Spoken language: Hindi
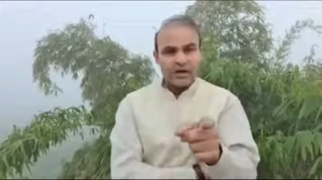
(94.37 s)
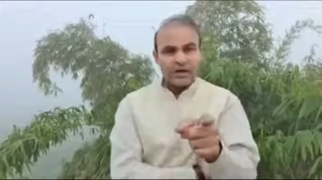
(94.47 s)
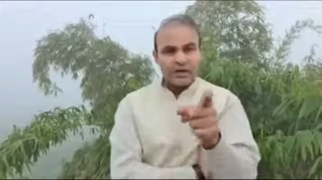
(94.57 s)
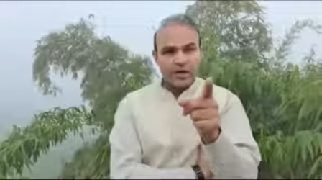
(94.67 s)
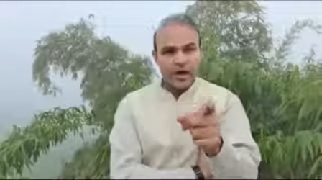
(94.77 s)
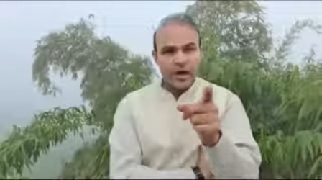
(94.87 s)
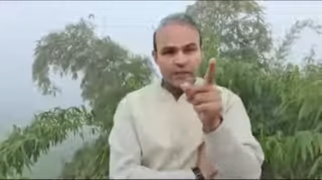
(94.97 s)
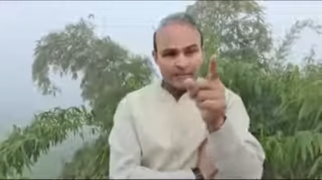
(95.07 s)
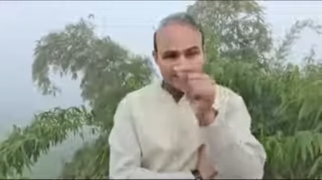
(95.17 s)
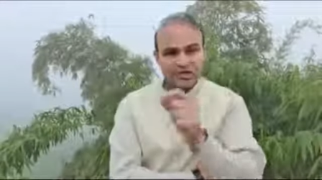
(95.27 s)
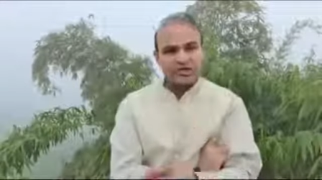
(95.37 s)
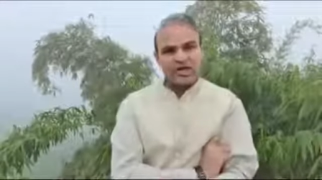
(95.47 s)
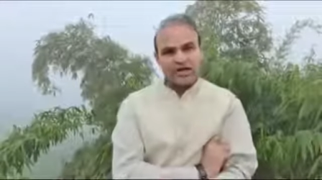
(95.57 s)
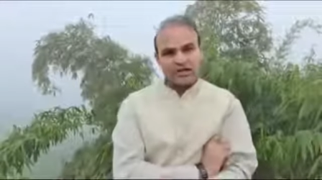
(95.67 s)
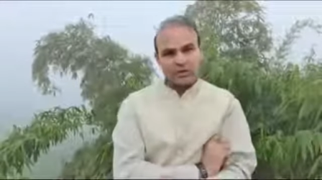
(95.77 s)
एक लाख पच्चीस
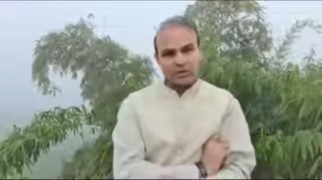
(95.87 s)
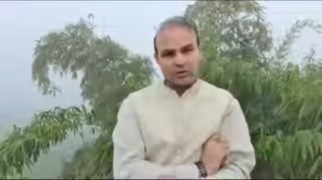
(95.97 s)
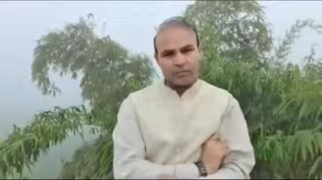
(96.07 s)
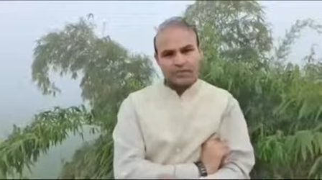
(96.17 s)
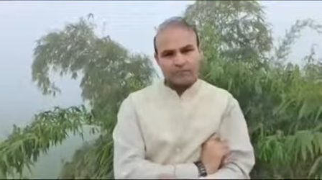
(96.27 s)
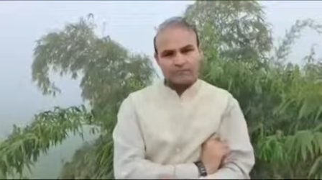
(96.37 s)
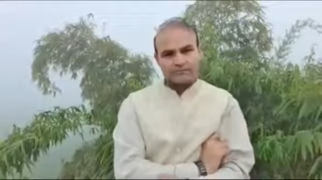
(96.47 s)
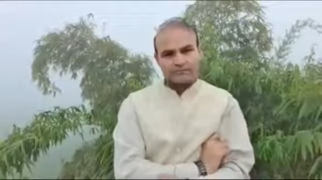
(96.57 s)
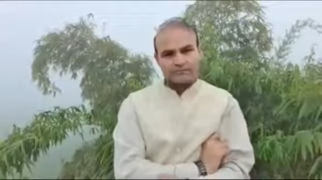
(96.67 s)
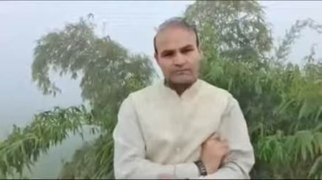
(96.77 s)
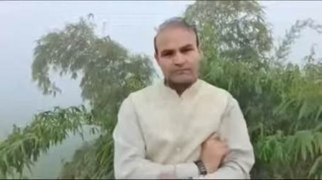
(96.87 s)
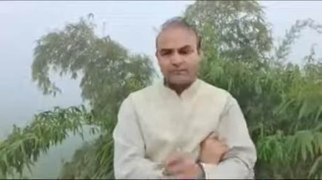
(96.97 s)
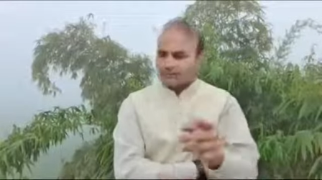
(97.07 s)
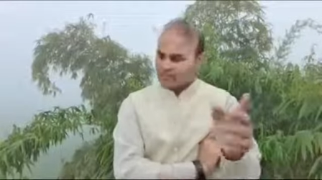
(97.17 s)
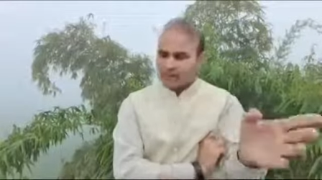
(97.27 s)
हजार करोड़ रुपए
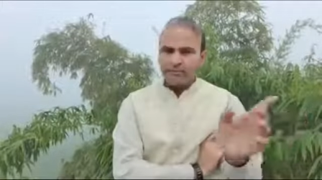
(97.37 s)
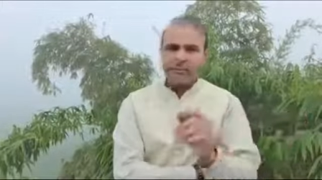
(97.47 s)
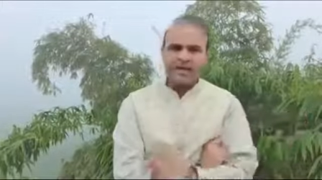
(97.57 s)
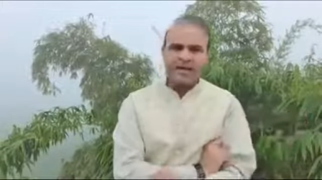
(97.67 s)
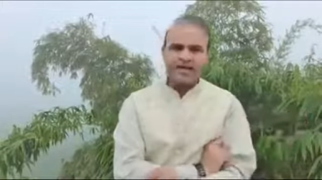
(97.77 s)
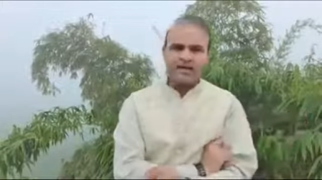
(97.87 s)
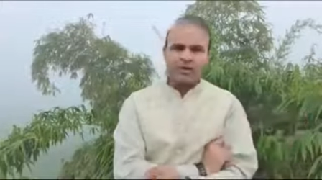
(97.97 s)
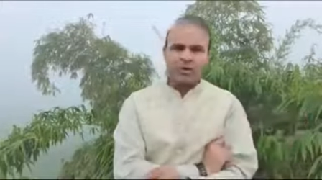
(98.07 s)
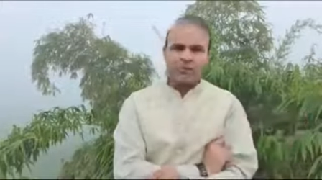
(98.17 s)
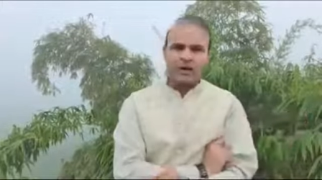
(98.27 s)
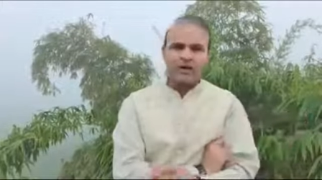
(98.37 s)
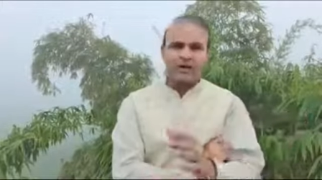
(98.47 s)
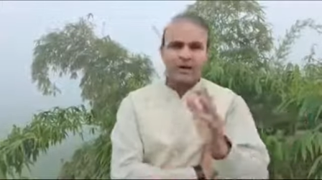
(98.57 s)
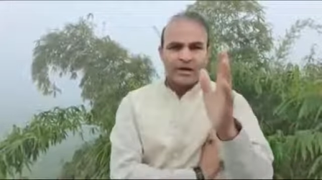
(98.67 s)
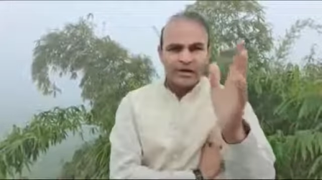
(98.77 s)
मेदांता ग्रुप पर
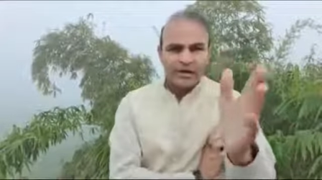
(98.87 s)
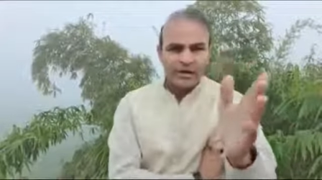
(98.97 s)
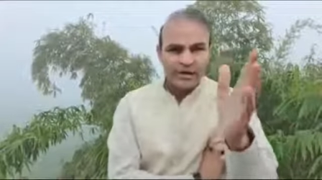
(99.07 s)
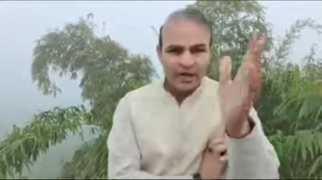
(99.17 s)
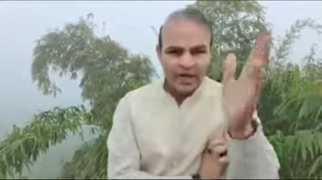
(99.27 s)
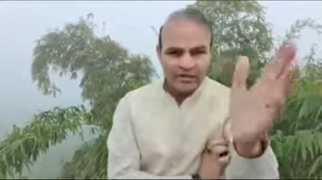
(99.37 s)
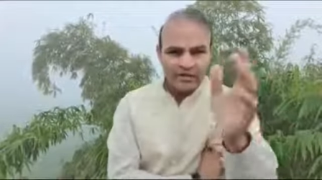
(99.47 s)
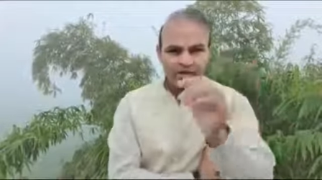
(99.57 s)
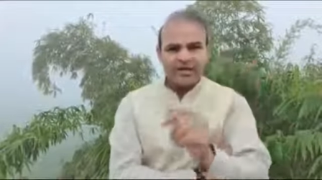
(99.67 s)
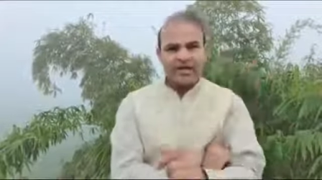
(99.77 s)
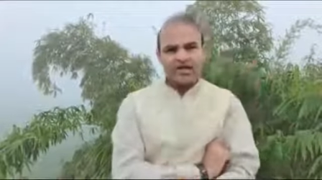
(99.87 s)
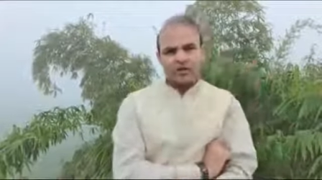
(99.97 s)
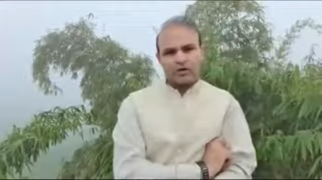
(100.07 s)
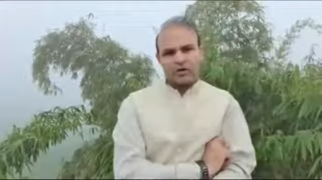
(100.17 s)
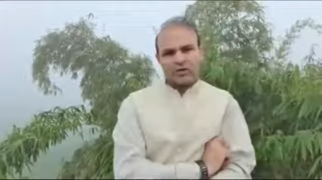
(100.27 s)
एक लाख तीन हजार
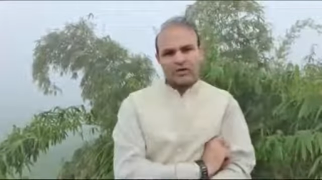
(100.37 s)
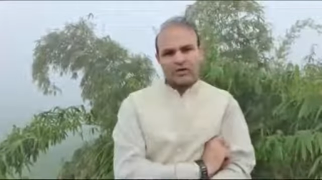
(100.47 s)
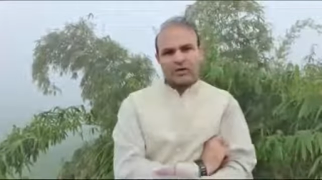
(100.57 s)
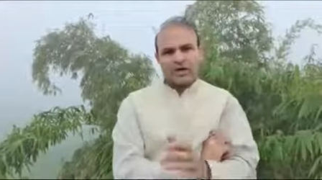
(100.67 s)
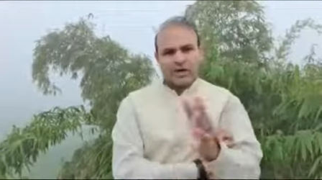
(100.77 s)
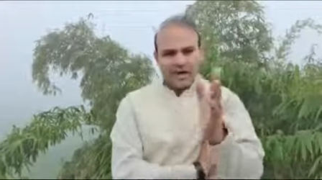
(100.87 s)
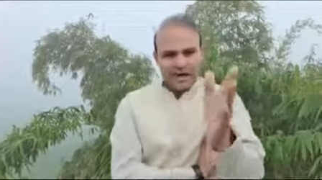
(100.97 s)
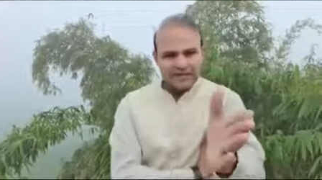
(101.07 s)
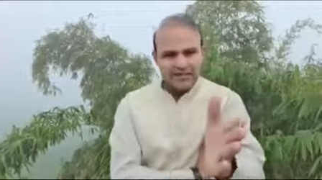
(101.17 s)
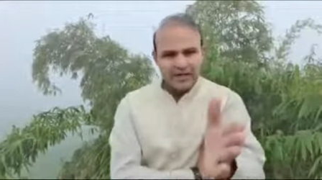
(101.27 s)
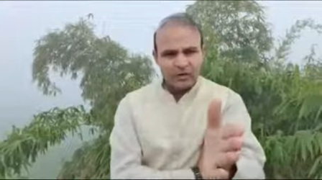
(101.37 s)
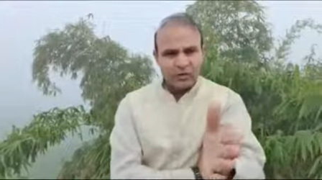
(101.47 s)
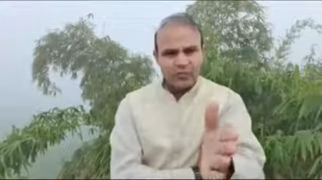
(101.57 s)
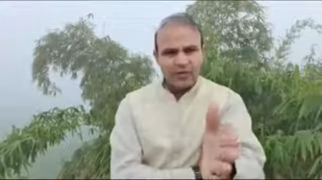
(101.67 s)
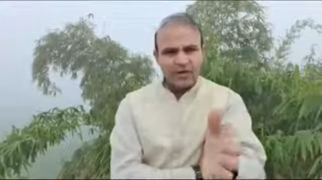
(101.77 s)
करोड़ रुपए एसआर
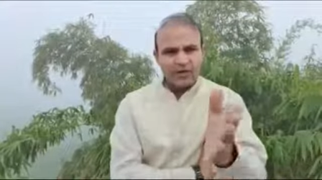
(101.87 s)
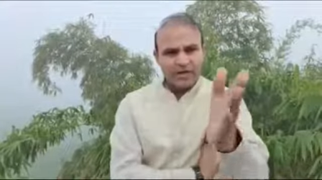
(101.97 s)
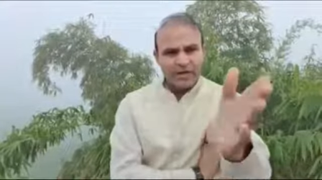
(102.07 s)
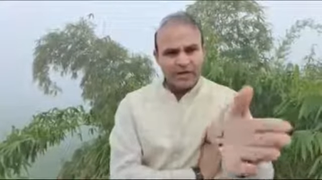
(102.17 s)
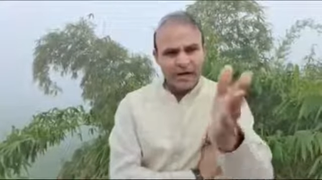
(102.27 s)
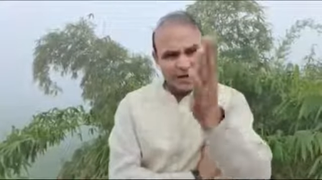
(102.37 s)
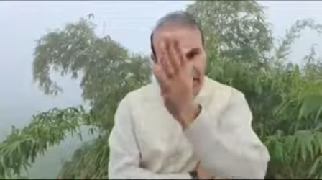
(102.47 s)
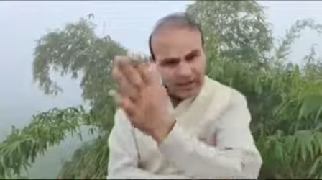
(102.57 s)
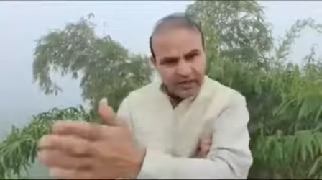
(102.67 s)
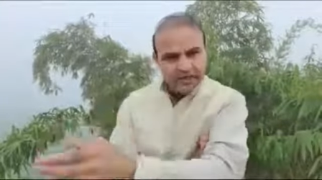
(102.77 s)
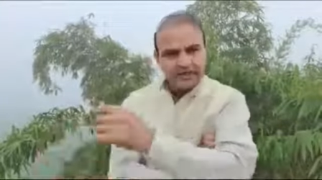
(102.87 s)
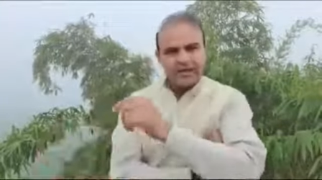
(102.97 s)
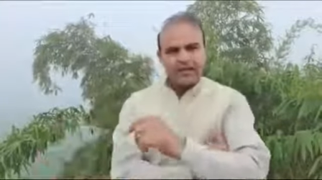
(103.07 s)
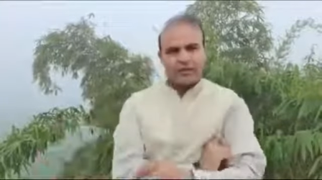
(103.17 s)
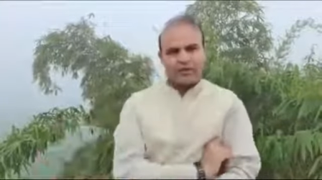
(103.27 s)
ग्रुप पर एक लाख एक
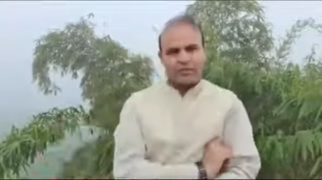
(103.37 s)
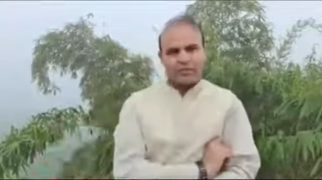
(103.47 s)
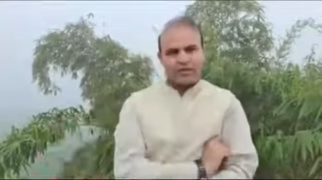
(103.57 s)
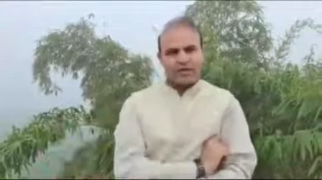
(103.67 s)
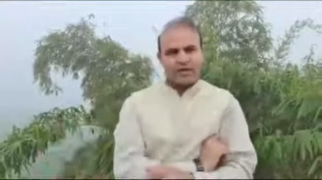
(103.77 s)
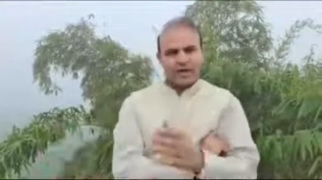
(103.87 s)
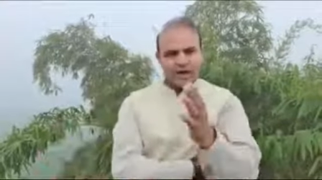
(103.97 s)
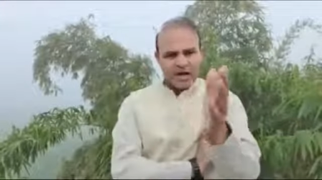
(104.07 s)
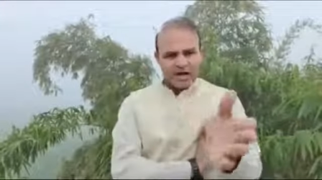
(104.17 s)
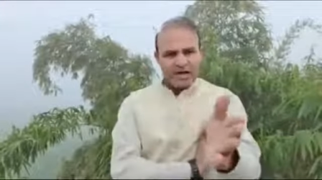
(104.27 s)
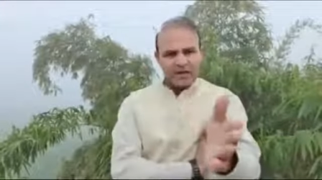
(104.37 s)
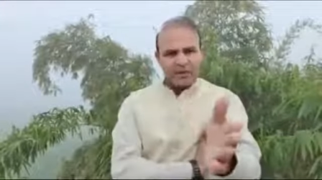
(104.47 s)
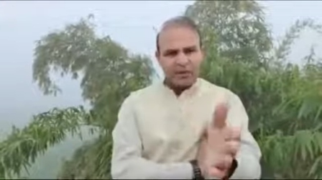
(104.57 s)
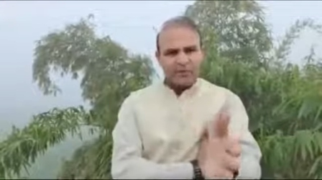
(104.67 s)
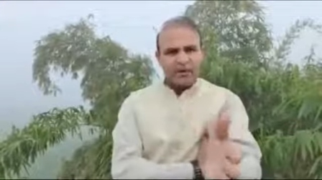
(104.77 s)
हजार करोड़ रुपए अडानी
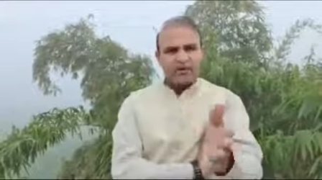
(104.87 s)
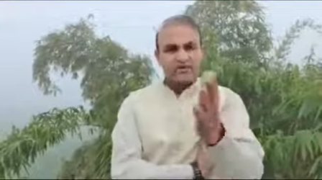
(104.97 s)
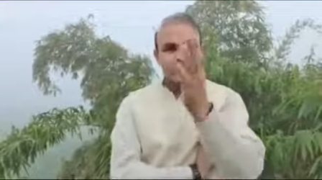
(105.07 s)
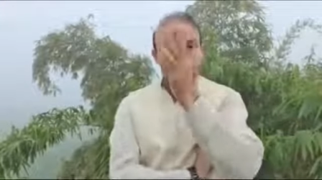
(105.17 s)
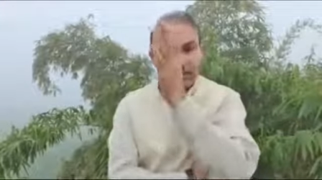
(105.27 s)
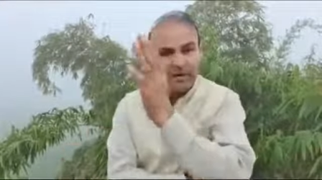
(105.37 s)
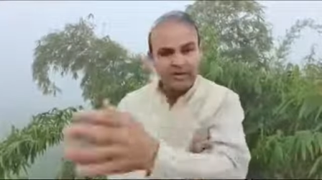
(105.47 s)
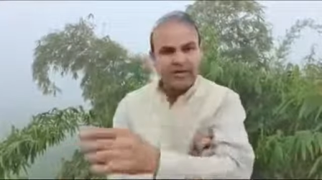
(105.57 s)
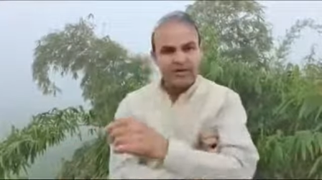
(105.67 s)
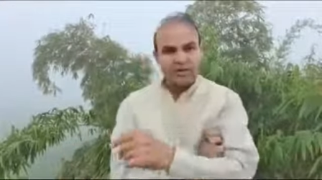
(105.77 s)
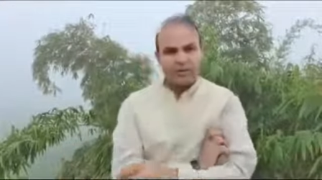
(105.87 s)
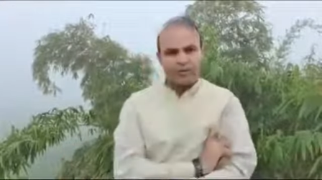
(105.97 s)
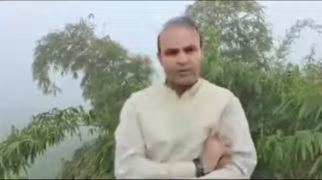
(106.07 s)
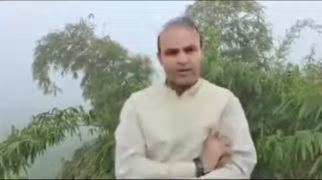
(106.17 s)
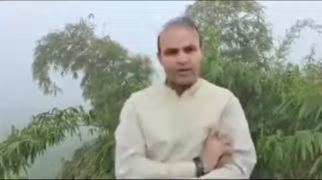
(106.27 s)
ग्रुप पर छियानवे हजार करोड़
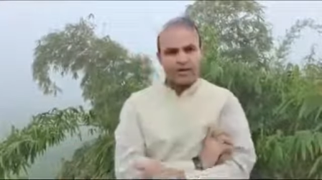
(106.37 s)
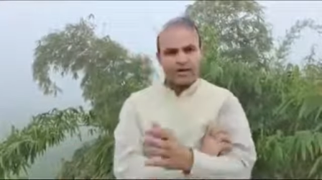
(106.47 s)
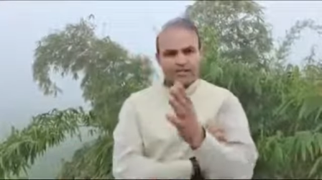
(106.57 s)
रुपए